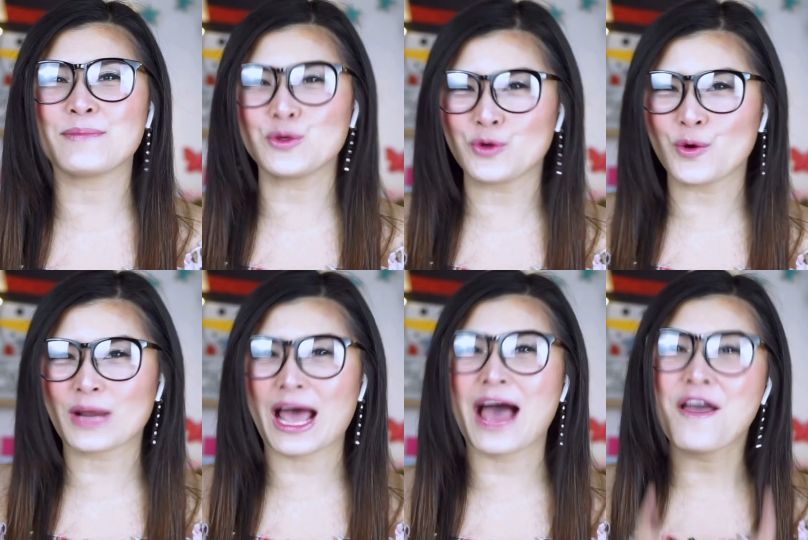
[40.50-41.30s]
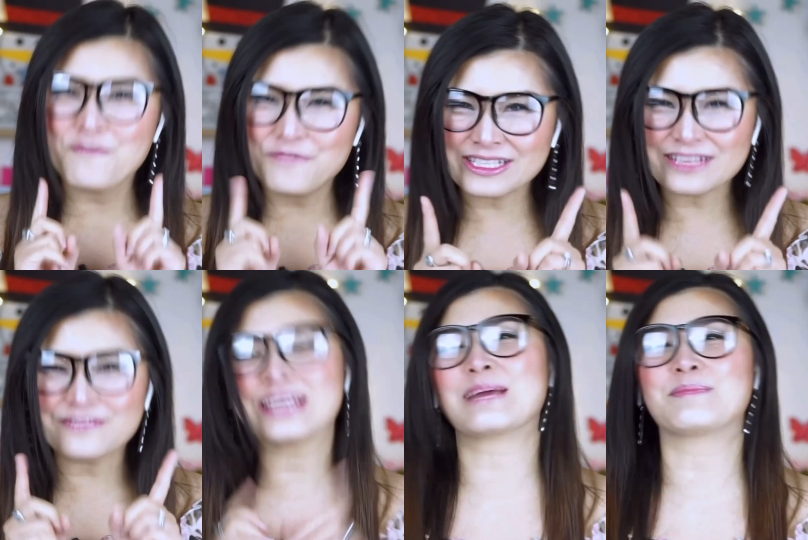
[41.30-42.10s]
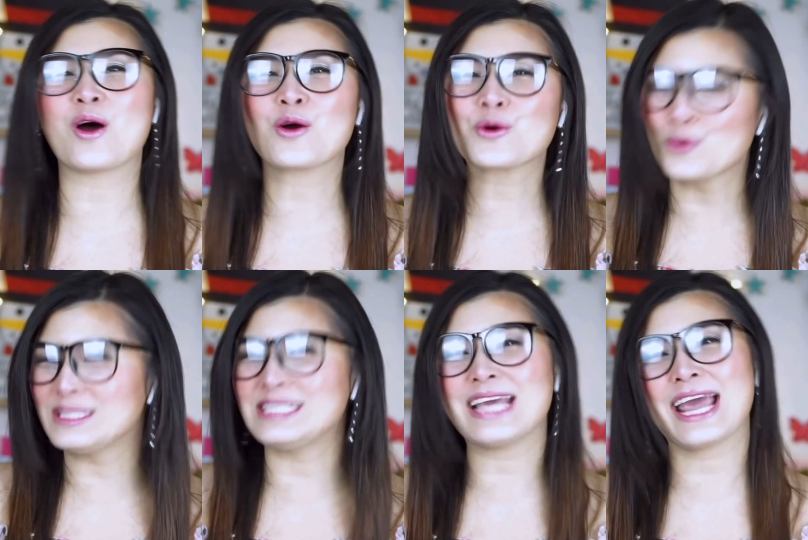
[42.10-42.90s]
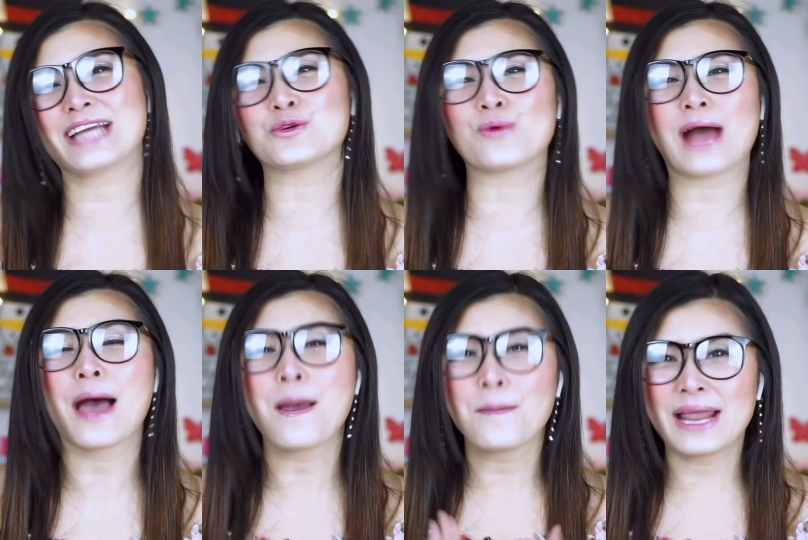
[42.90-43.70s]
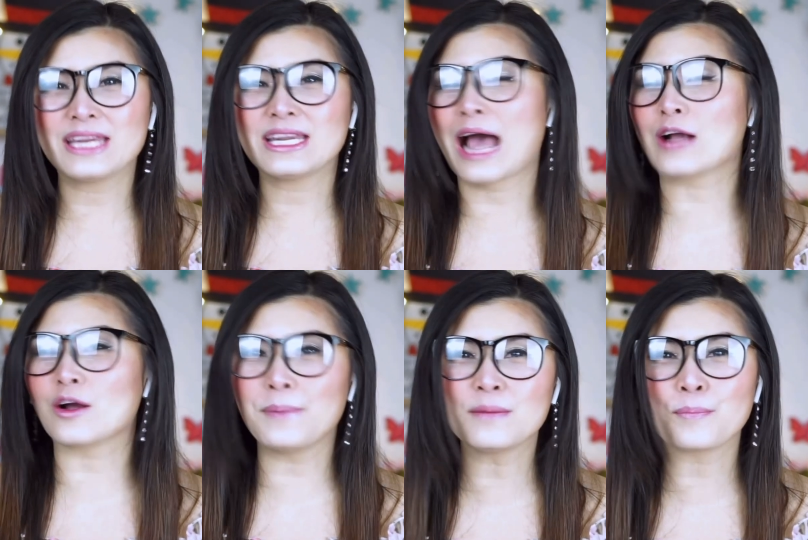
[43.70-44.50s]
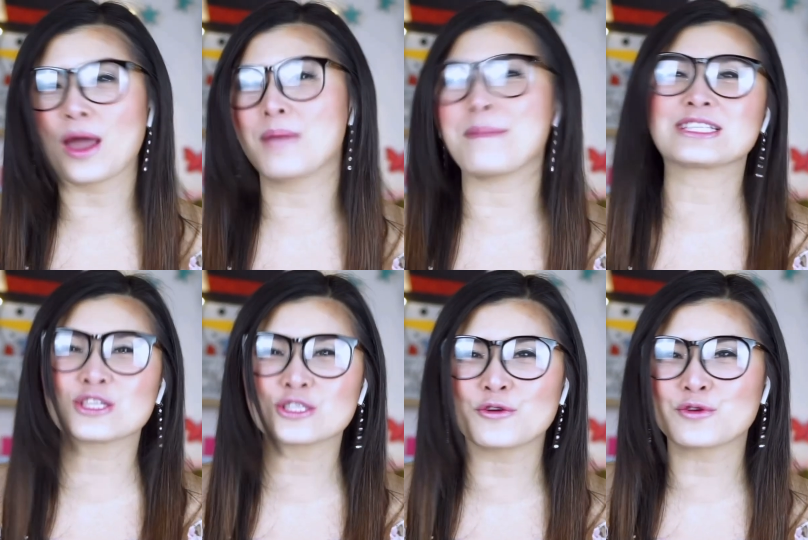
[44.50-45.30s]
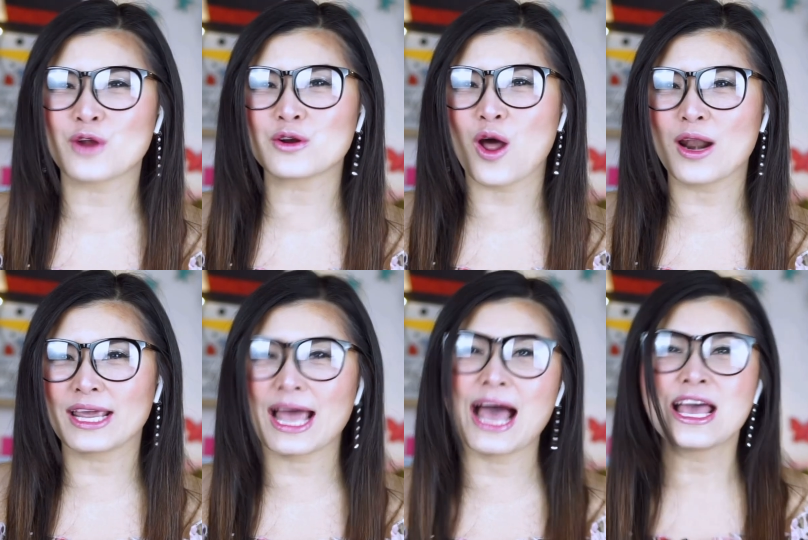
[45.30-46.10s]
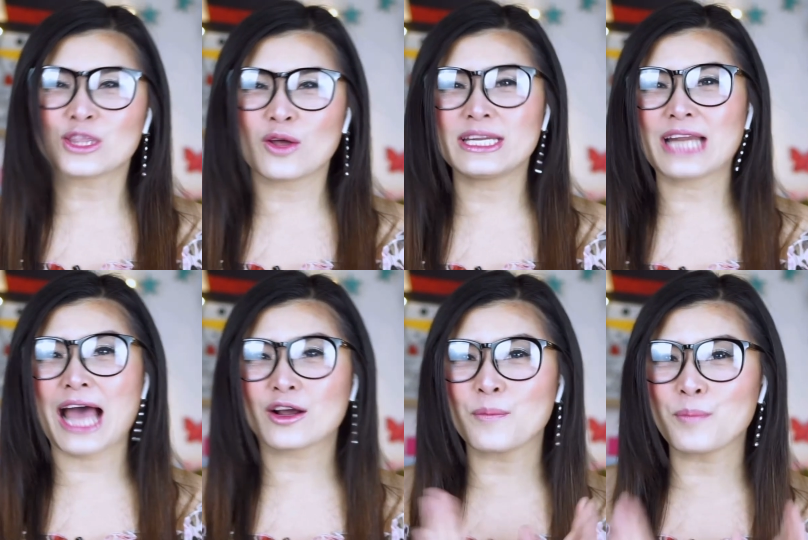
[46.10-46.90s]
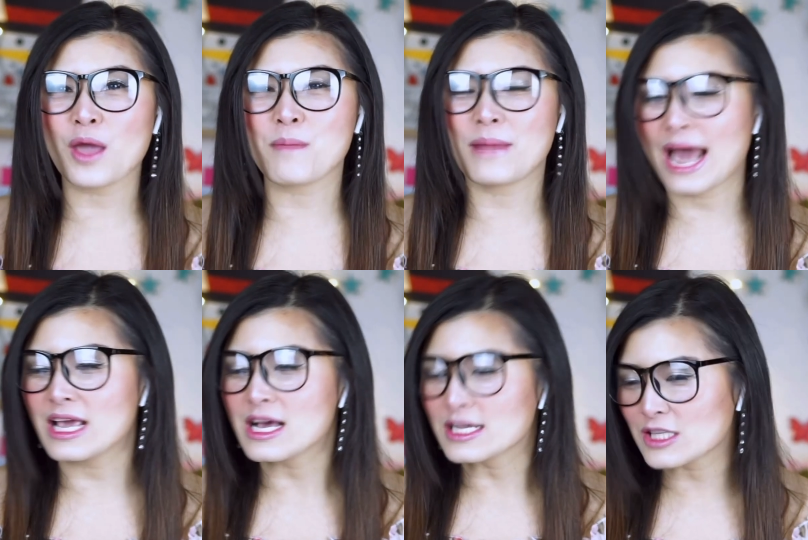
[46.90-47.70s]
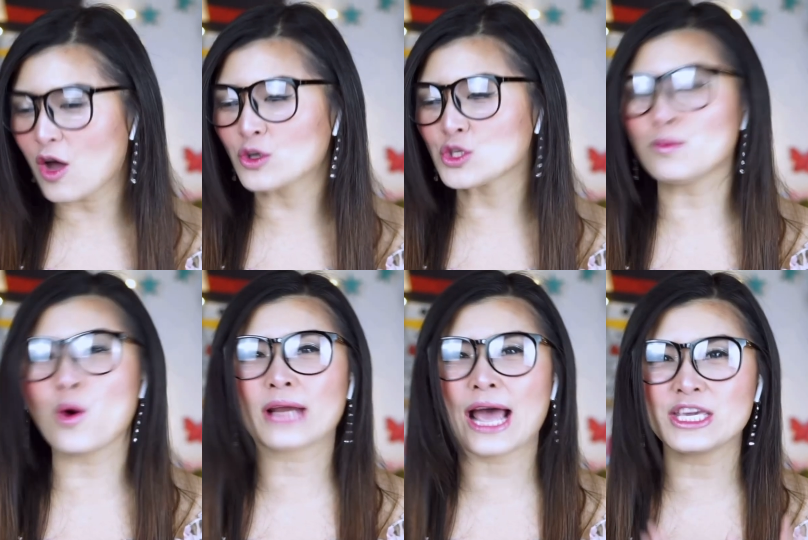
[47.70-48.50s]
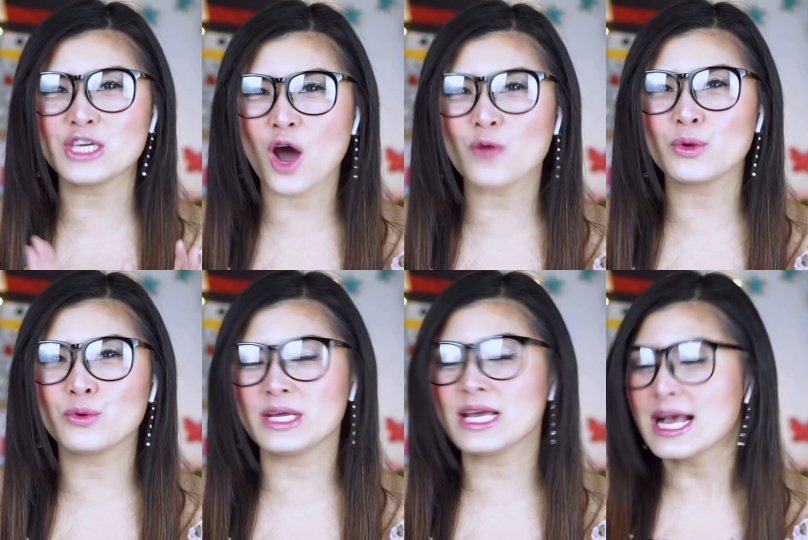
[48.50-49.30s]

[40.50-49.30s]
Uno นะคะฟีเจอริ่งกับน้อง Gucci X2 ค่ะเพลงนี้นะคะก็เพิ่งปล่อยมาสดๆร้อนๆเลยค่ะตอนนี้นะคะก็ปล่อยมาได้2ชั่วโมงค่ะยอดวิวอยู่ที่